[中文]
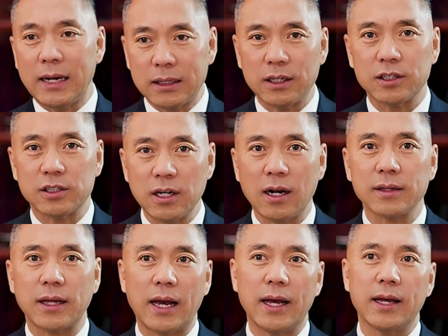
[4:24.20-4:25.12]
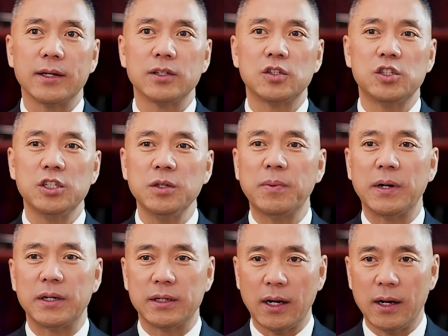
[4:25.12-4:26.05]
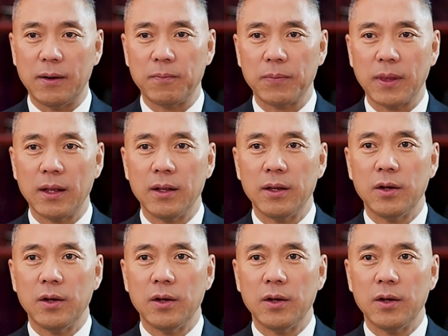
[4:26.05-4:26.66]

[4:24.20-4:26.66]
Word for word: 她的上台基本上。